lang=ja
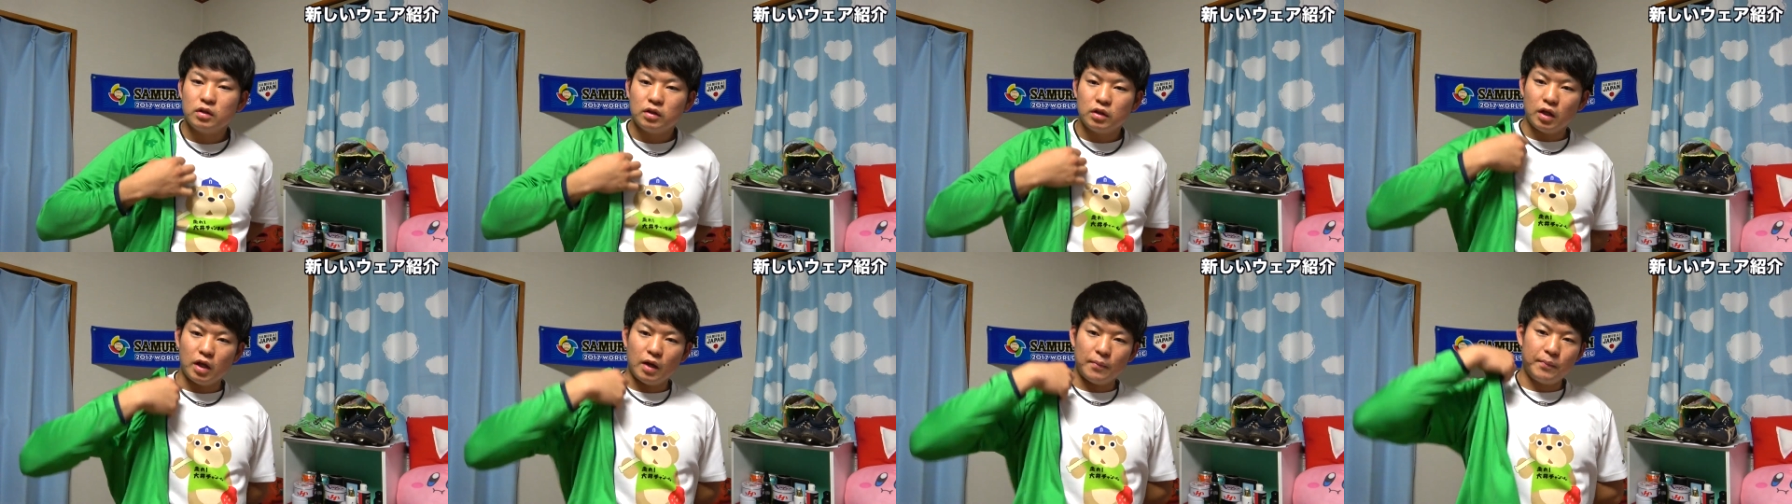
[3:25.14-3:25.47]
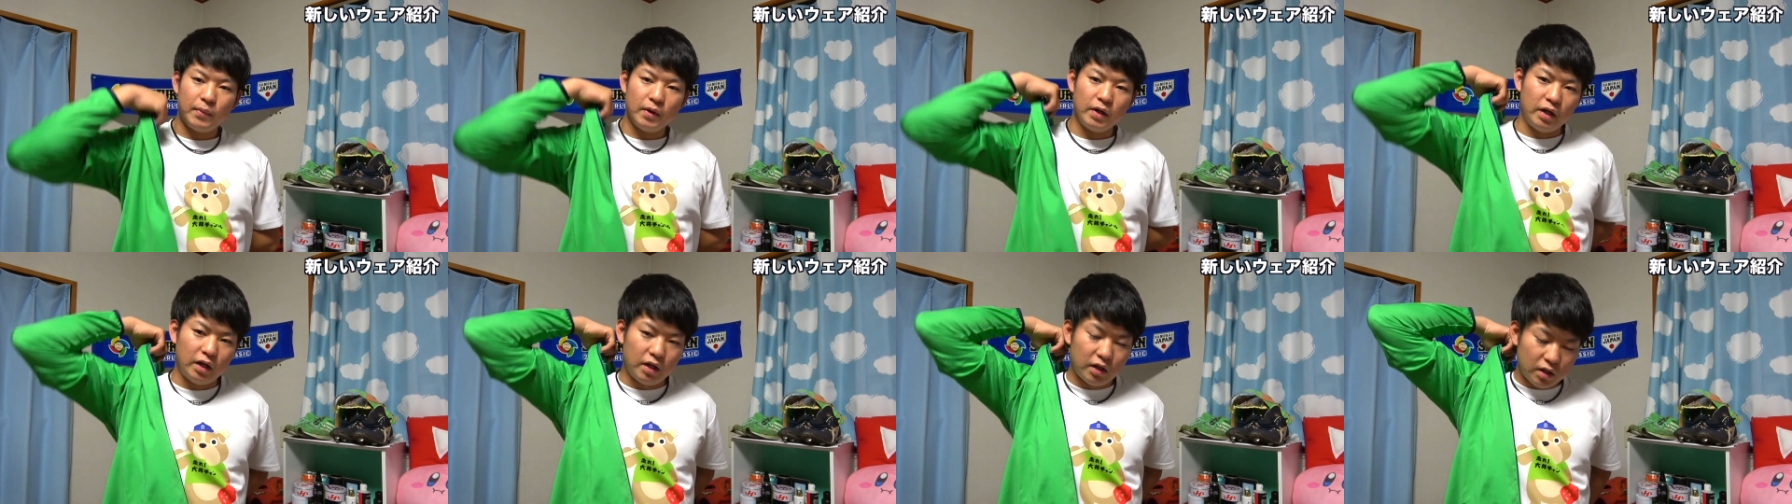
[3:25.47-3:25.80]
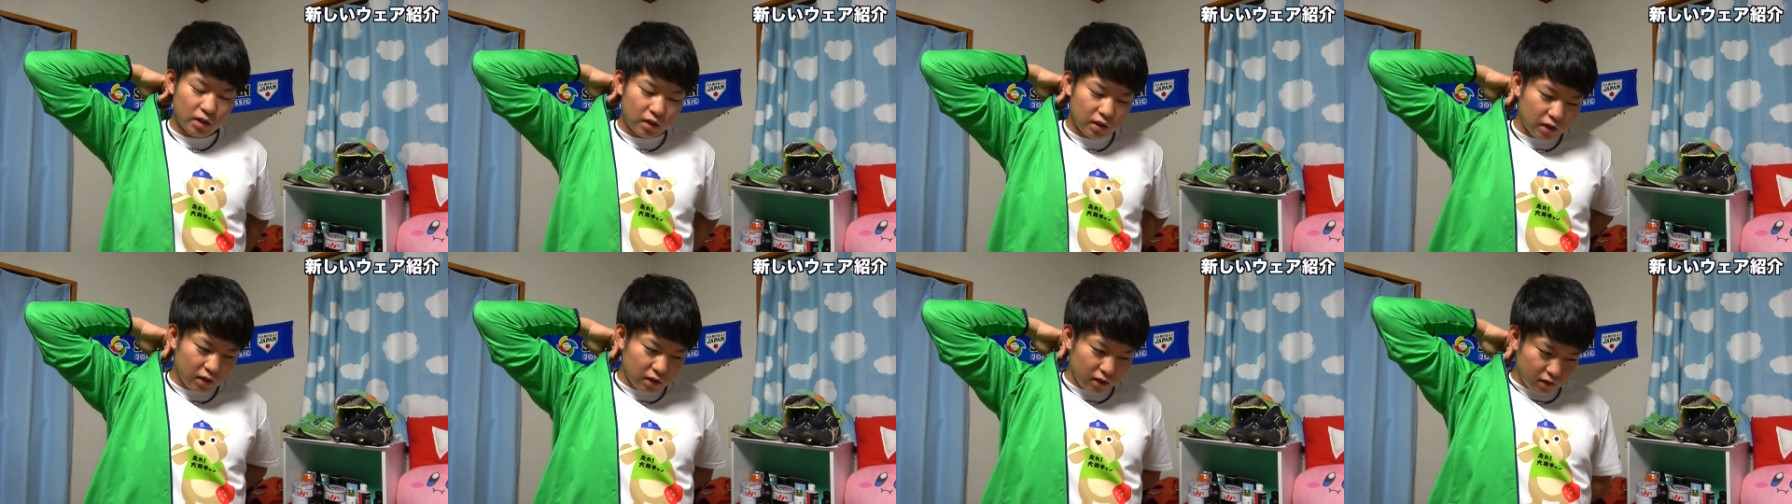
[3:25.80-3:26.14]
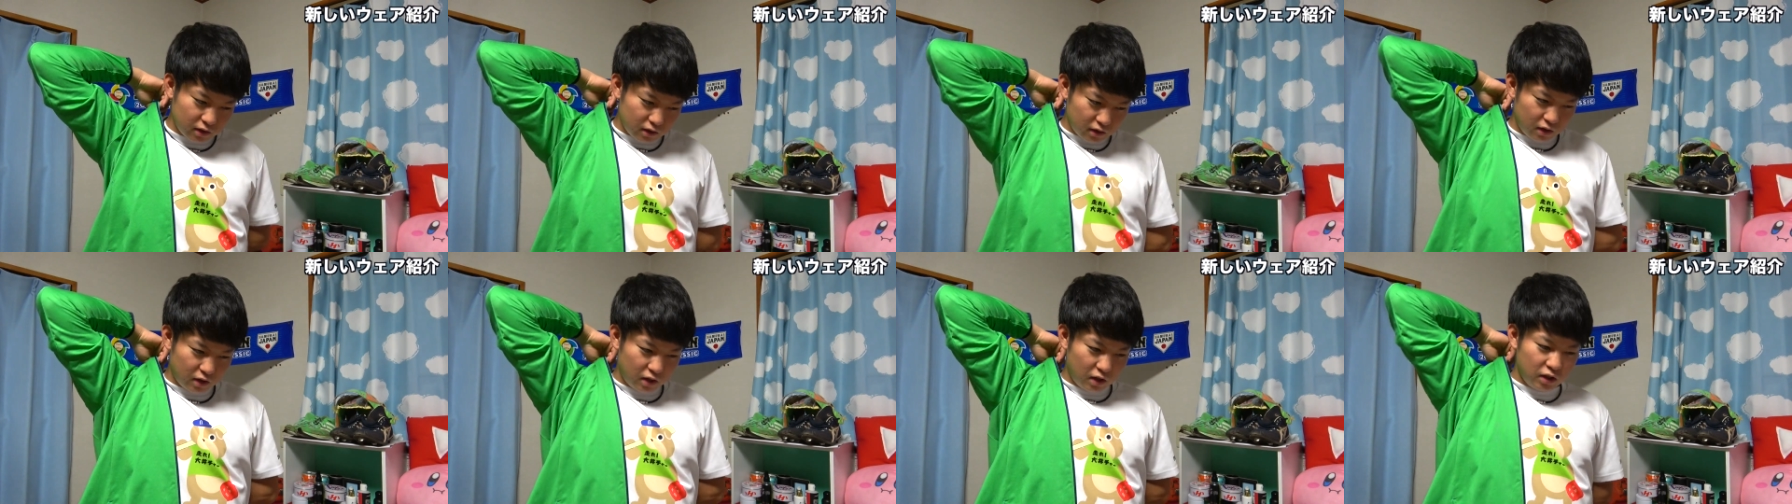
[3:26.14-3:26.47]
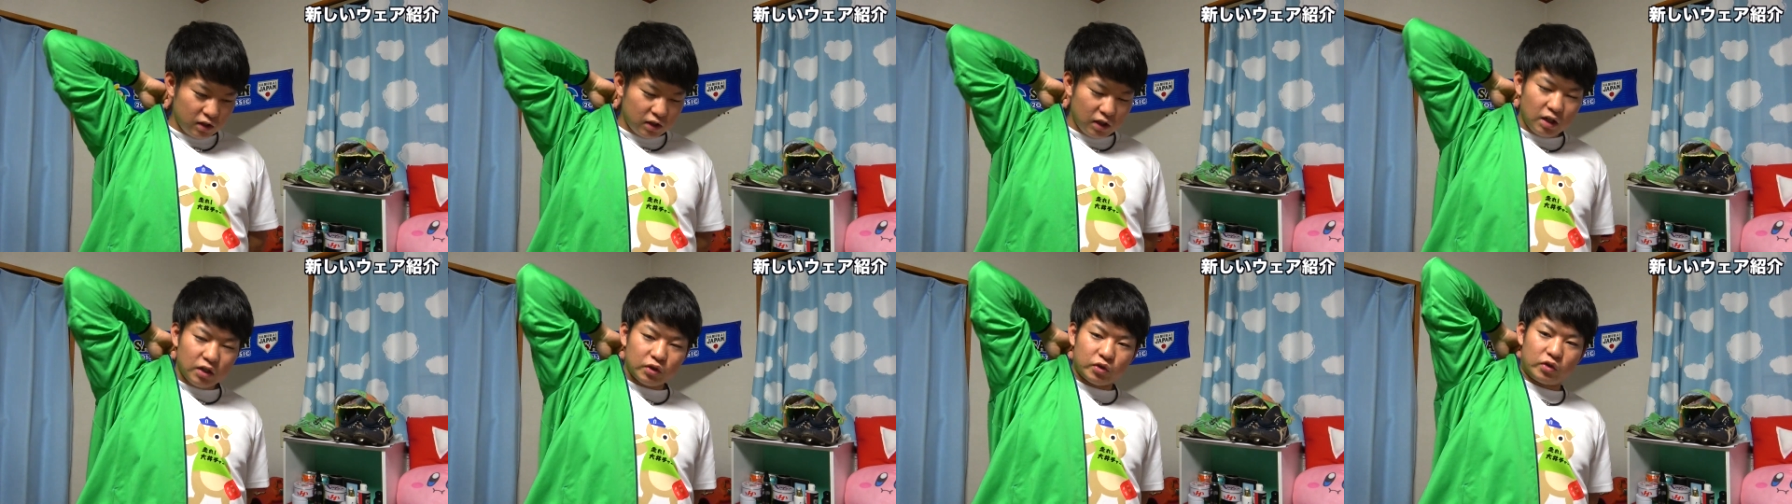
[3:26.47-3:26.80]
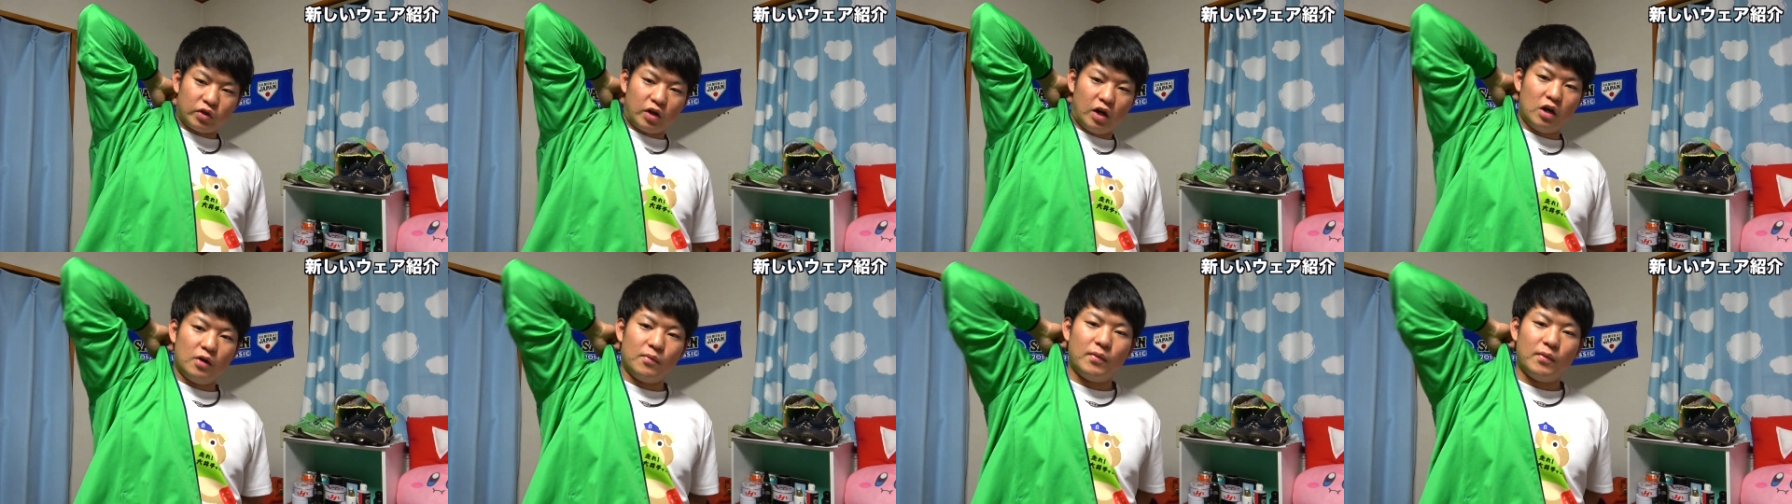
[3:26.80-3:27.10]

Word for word: うでやっぱりインターネットで買